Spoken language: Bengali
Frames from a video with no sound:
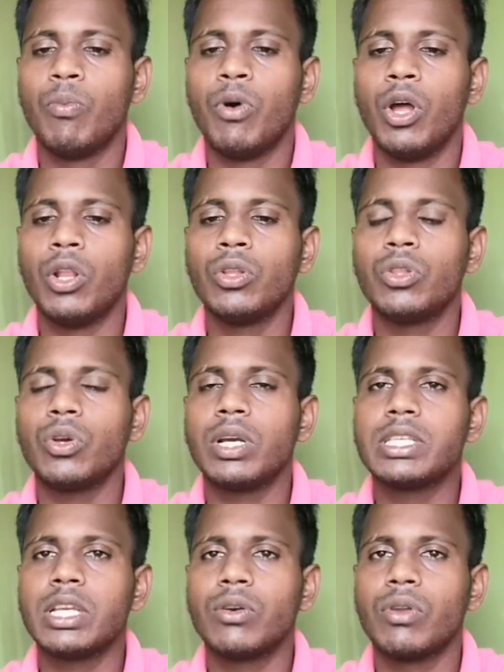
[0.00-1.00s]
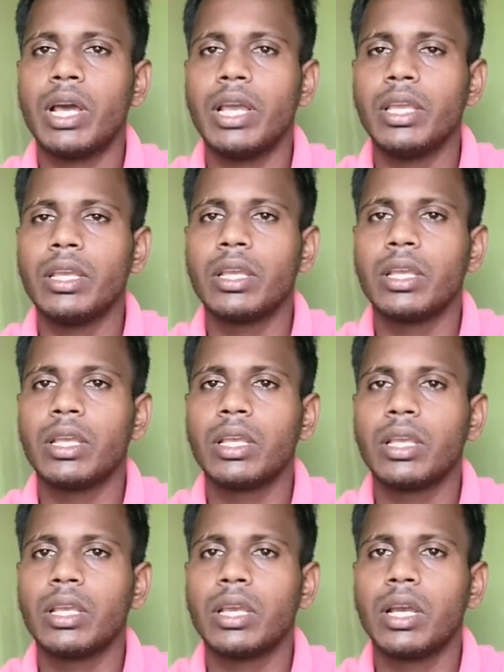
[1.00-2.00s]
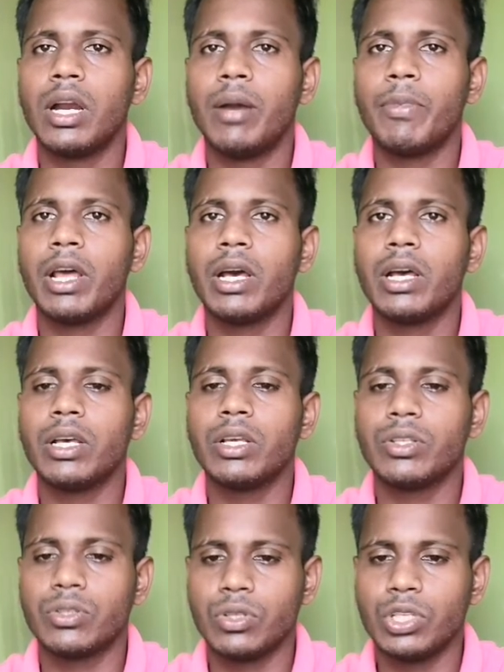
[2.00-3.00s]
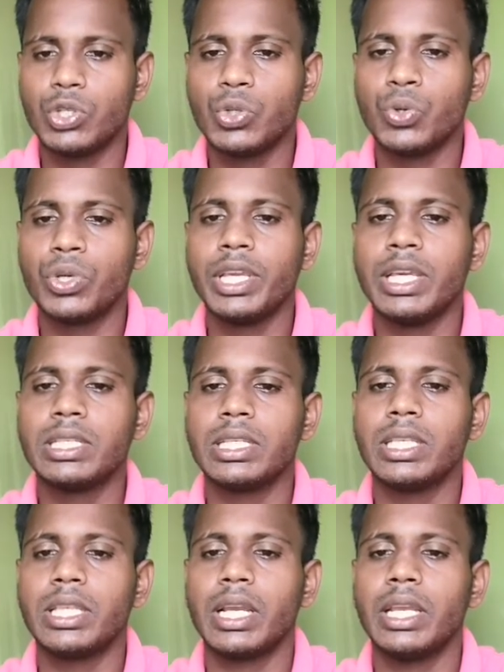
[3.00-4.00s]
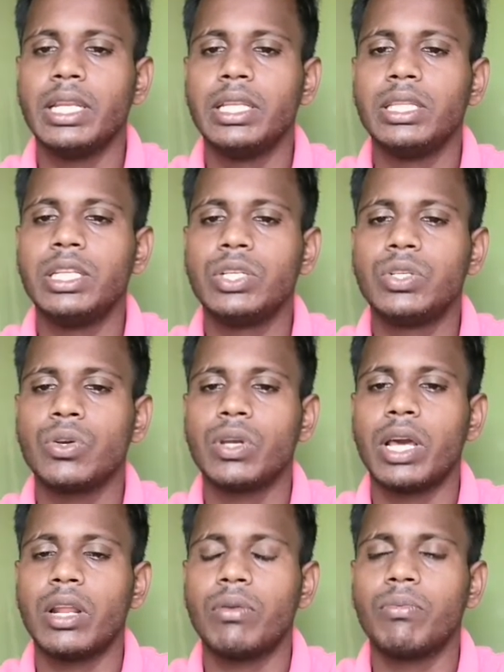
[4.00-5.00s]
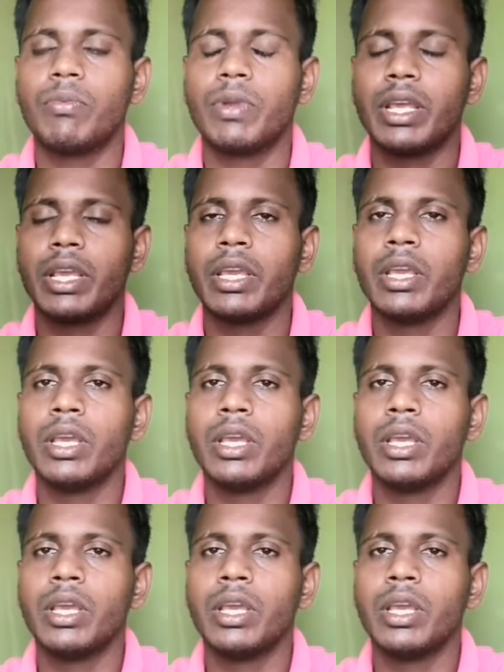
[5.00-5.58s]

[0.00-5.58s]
ফলন্ত গাছের গোড়ায় আমরা যদি শুকিয়ে যেতে থাকে নির্দিষ্ট কারণ মানে